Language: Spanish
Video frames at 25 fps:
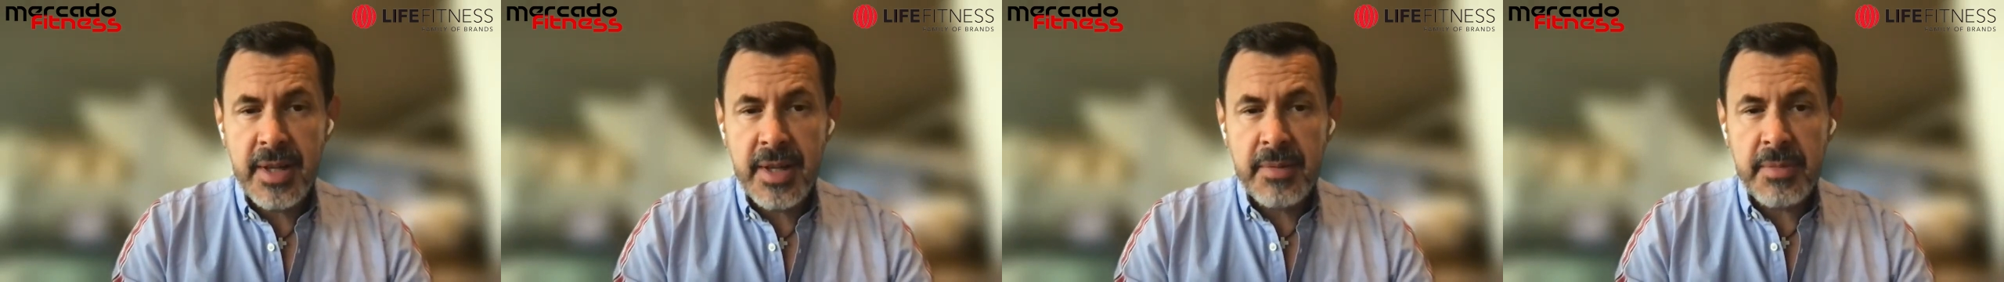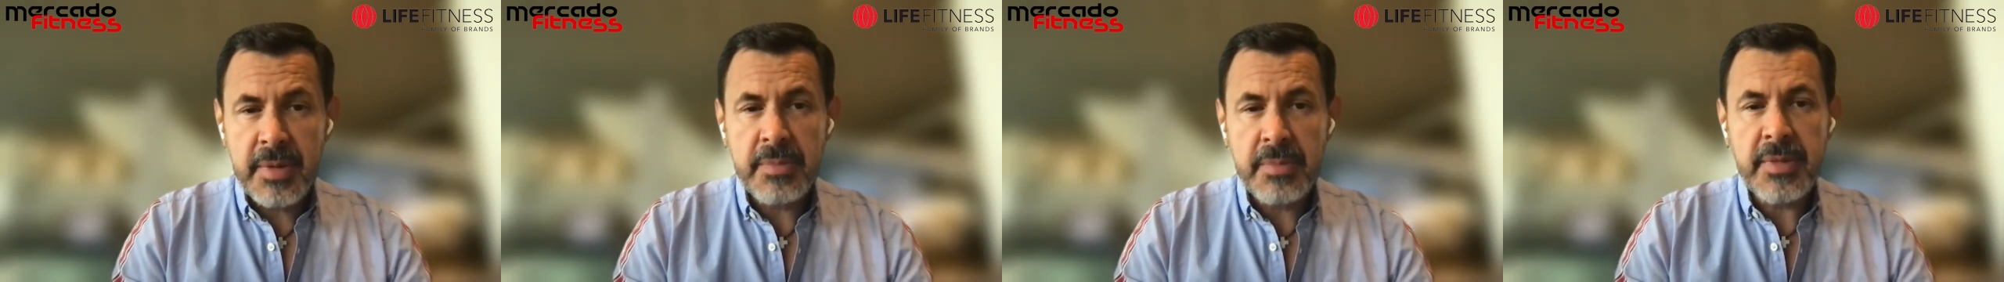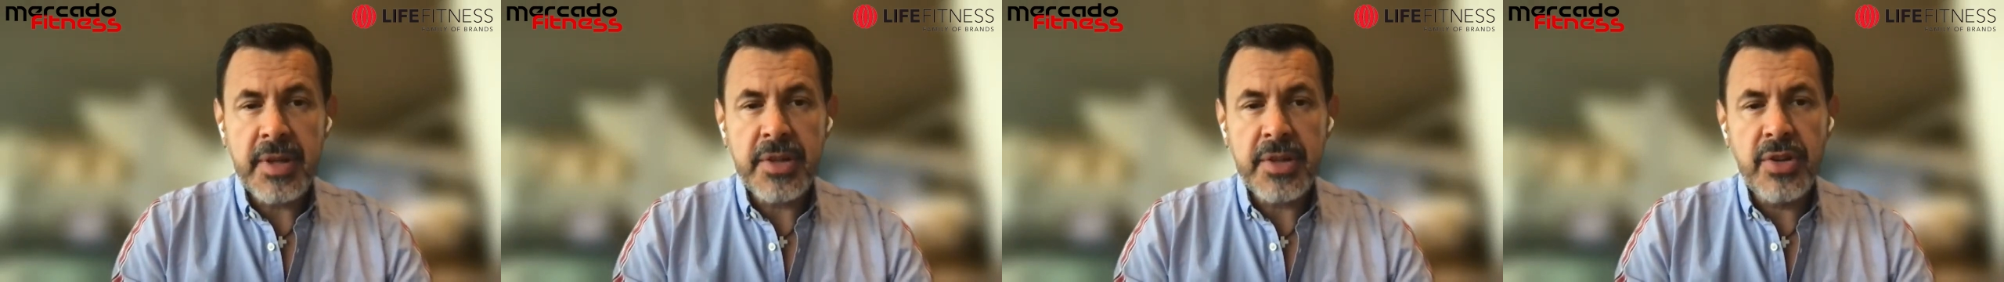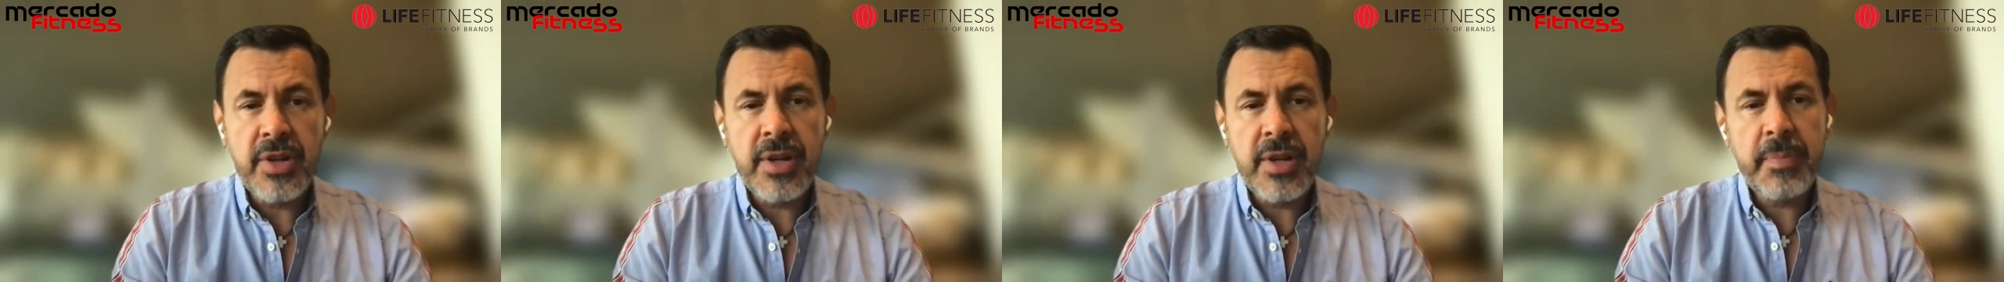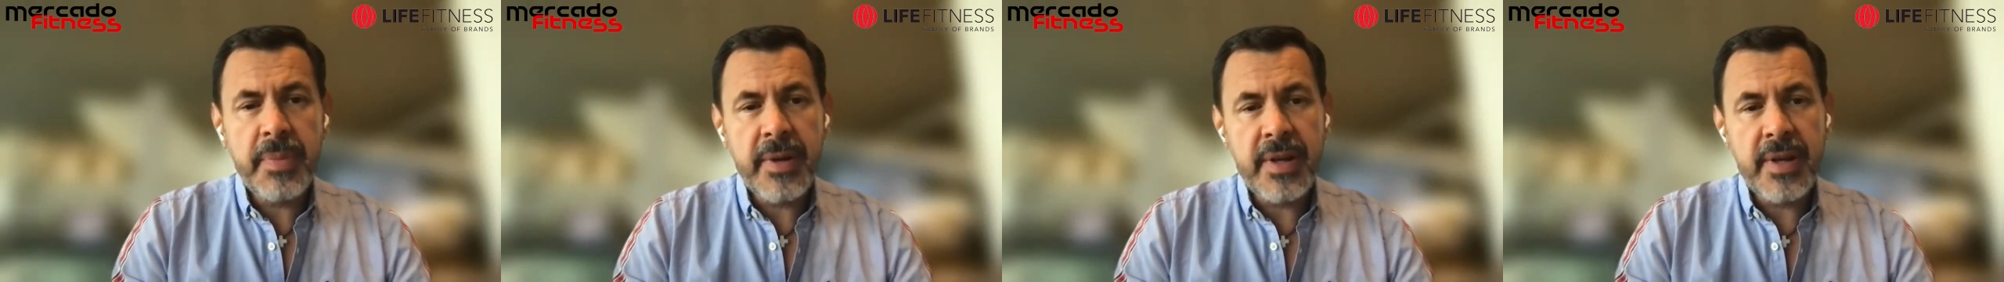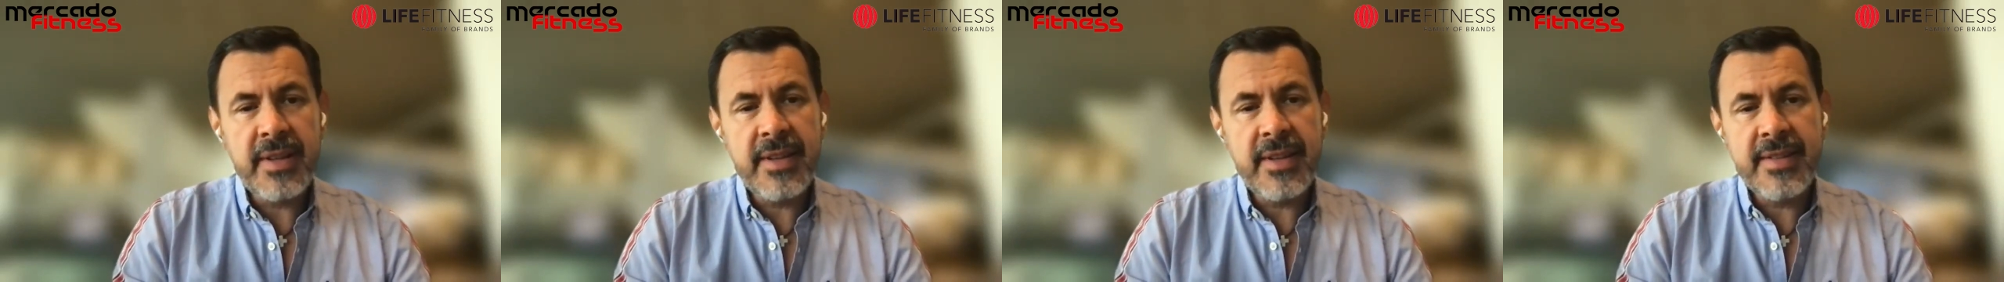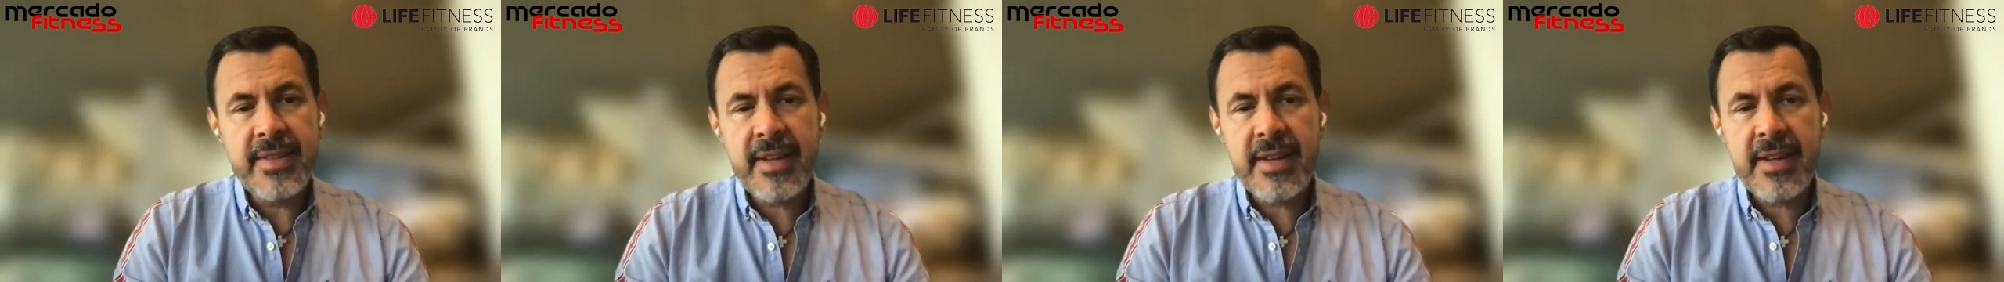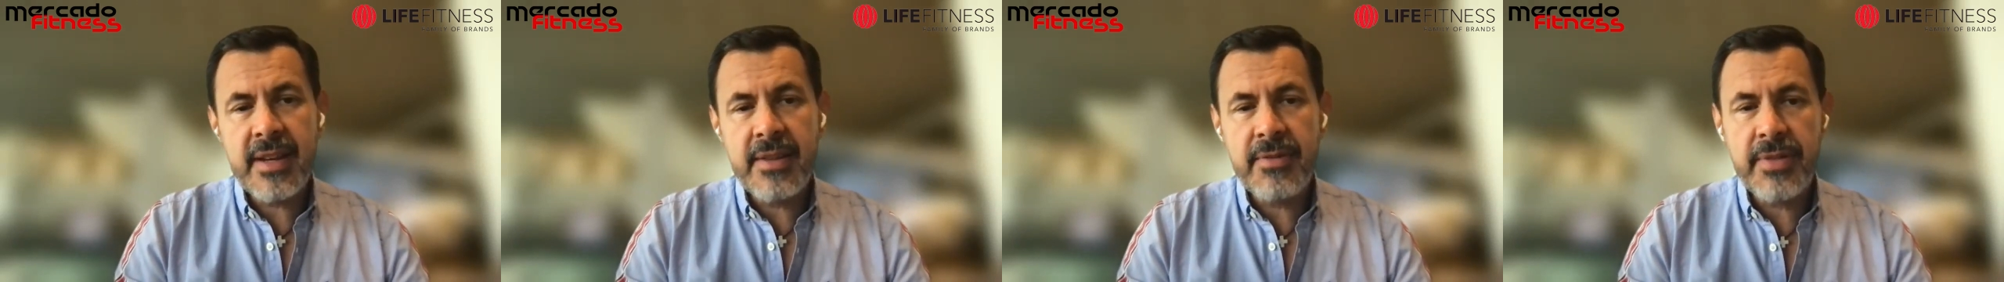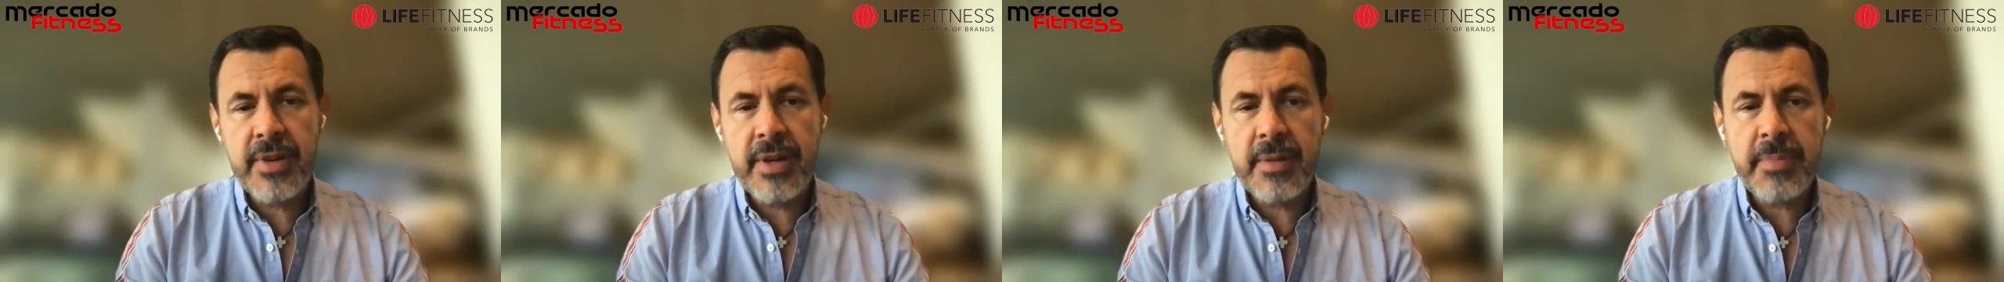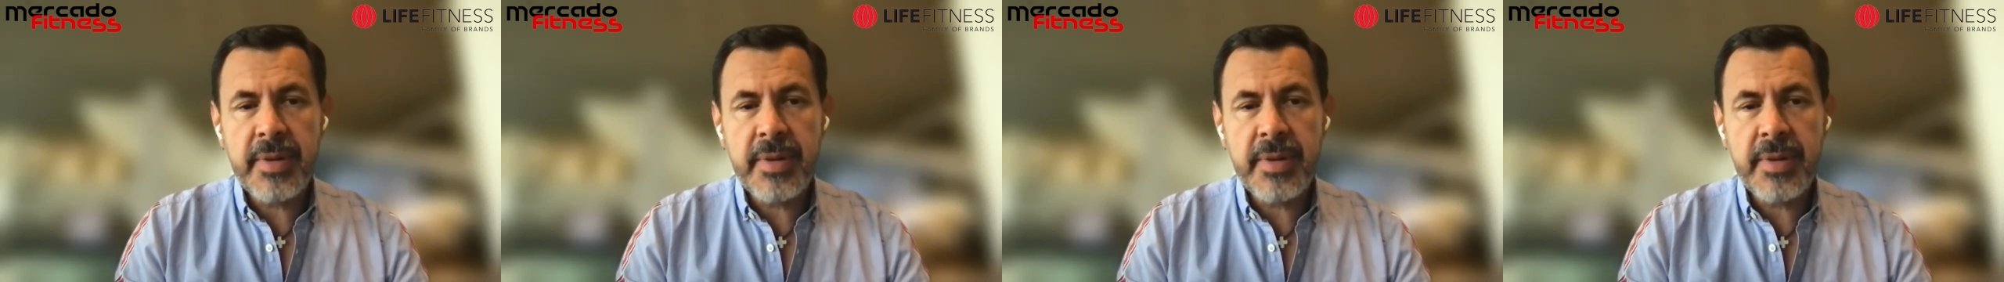mi mayor aprendizaje fue